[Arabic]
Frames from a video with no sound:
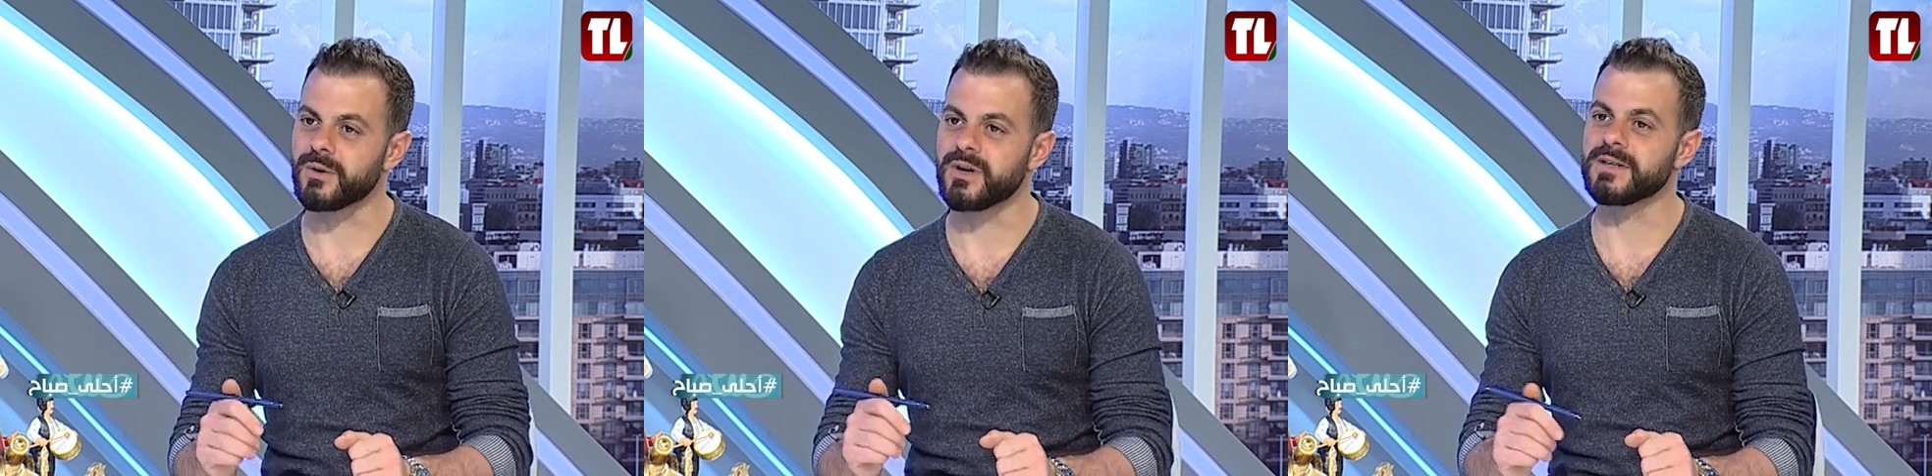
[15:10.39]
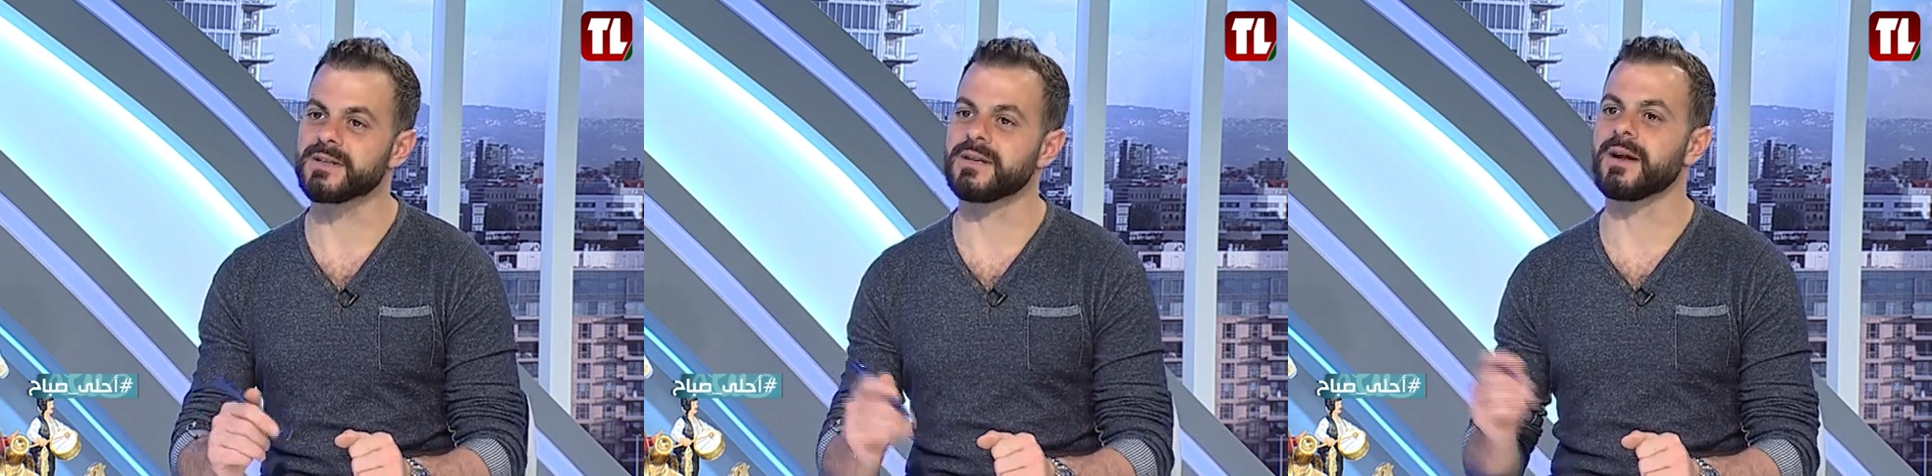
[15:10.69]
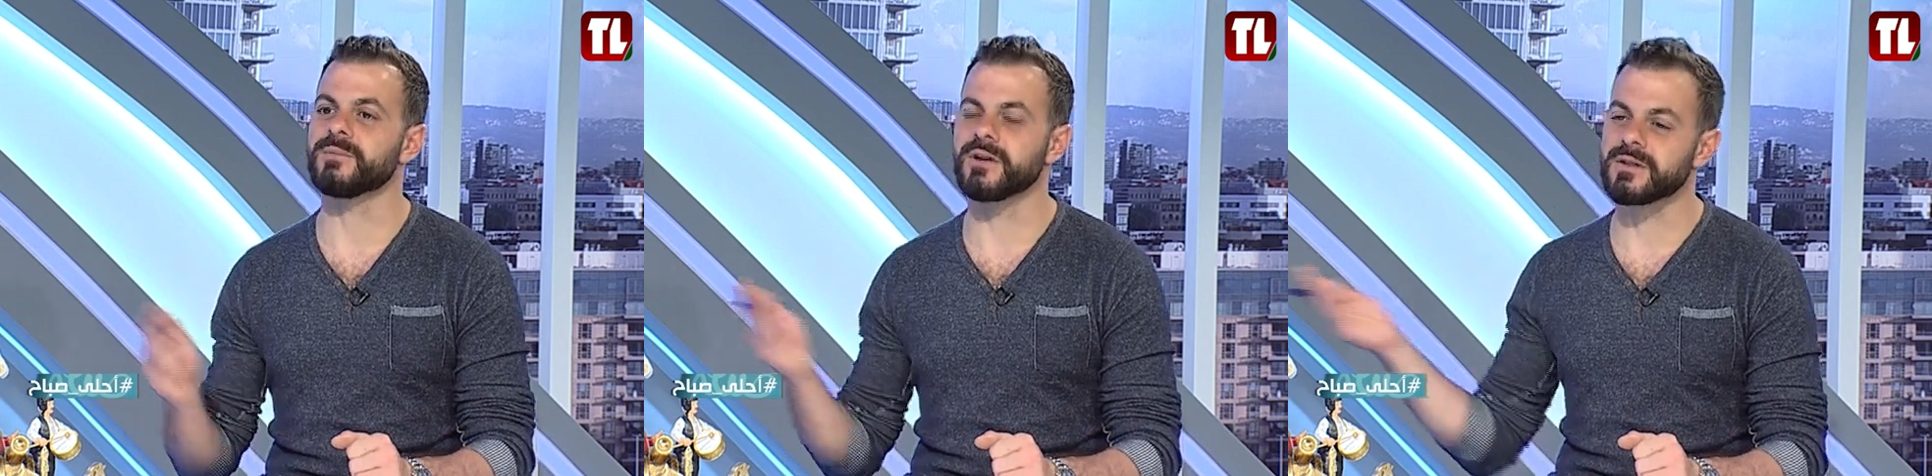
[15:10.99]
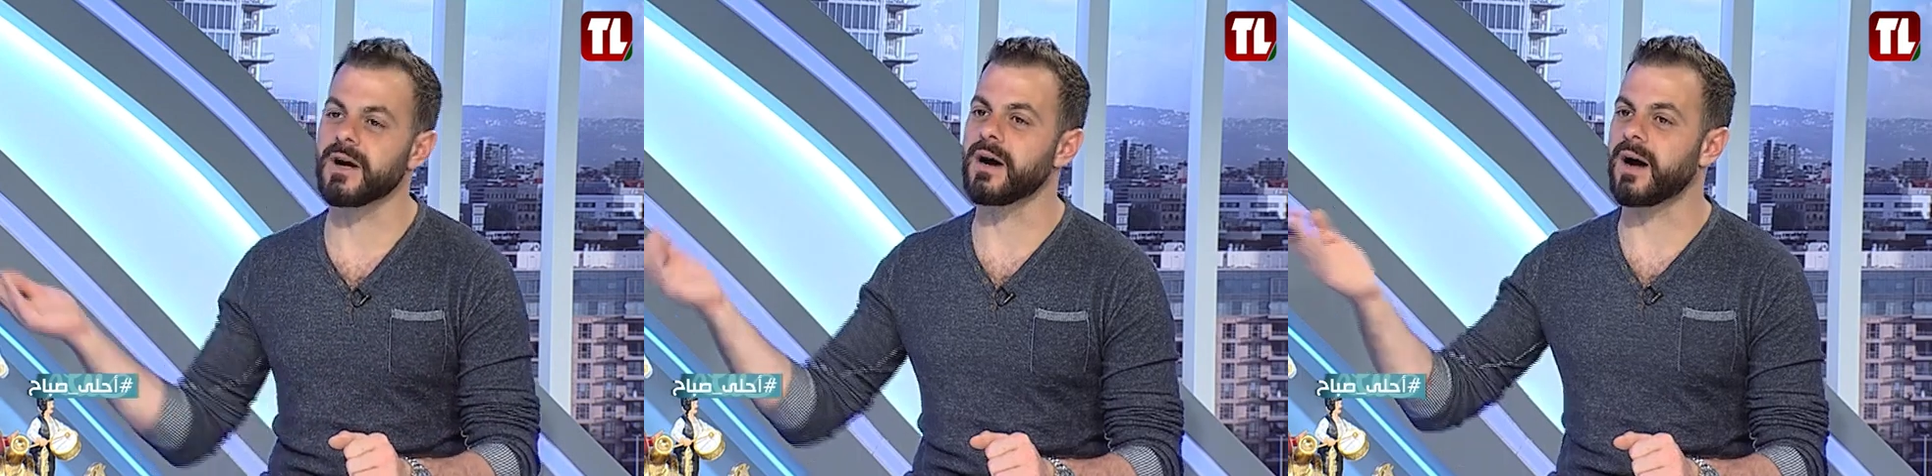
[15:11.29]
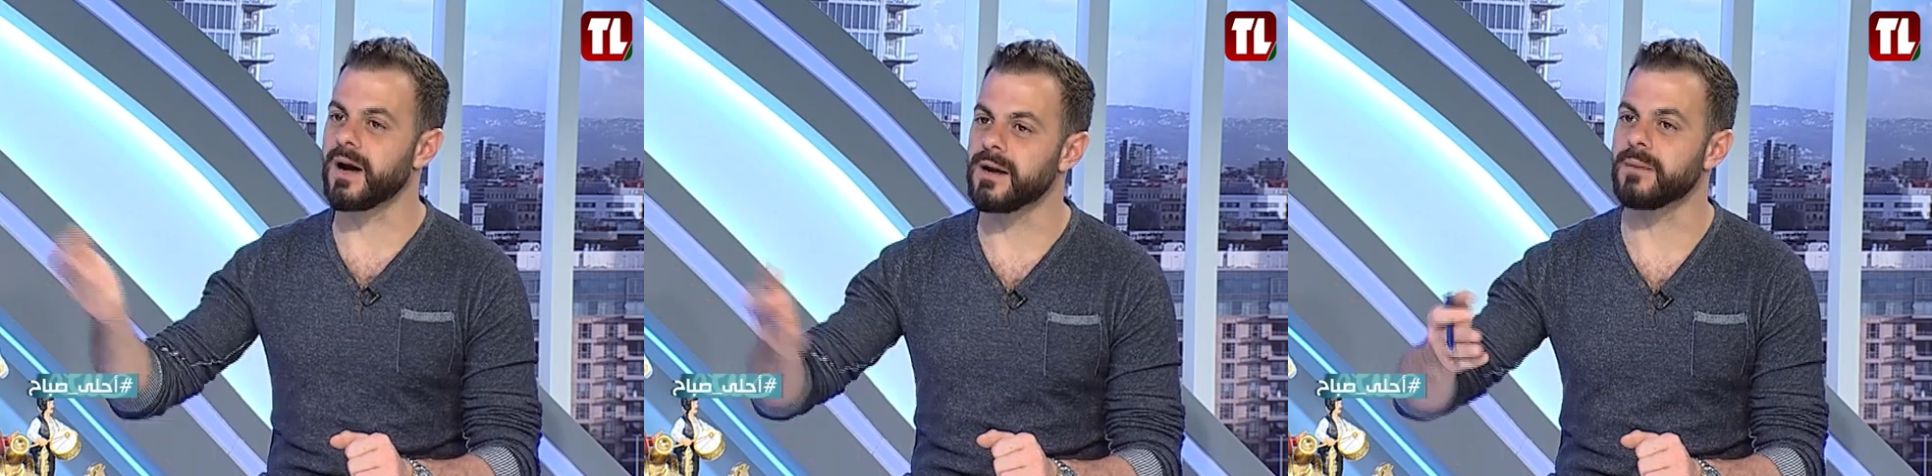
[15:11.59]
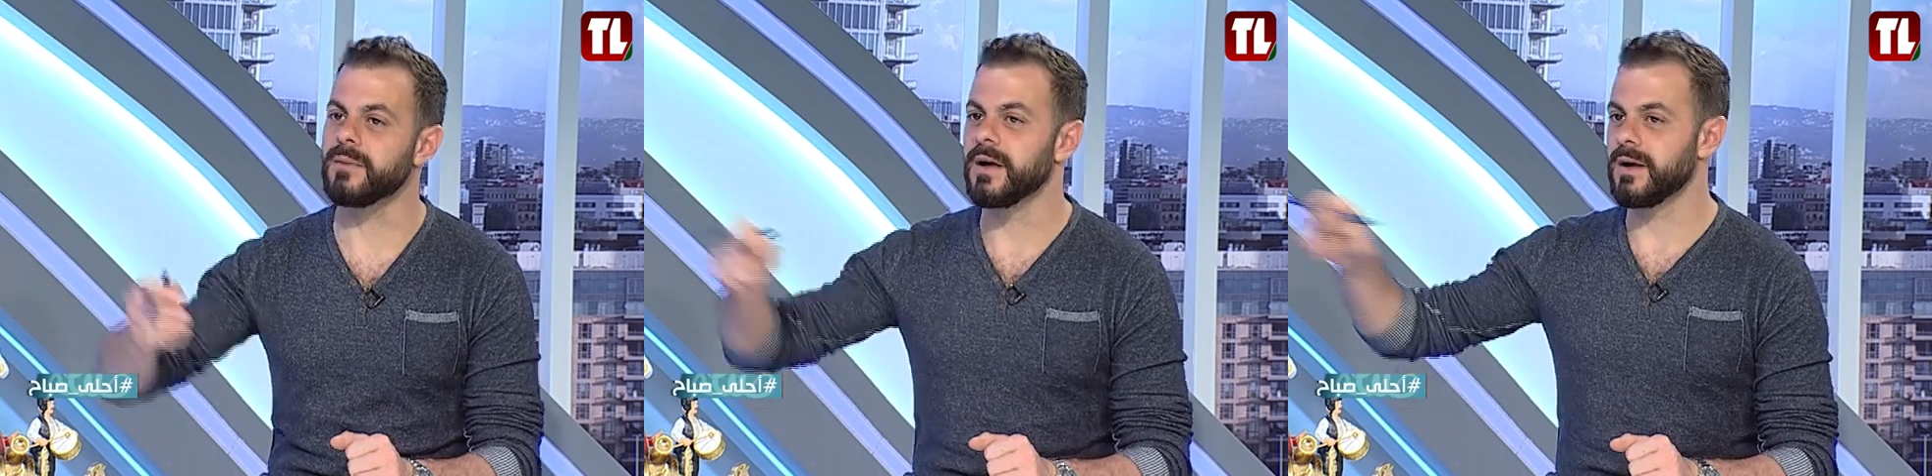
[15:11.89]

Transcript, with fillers: اوقات كثير عم يقطع عالم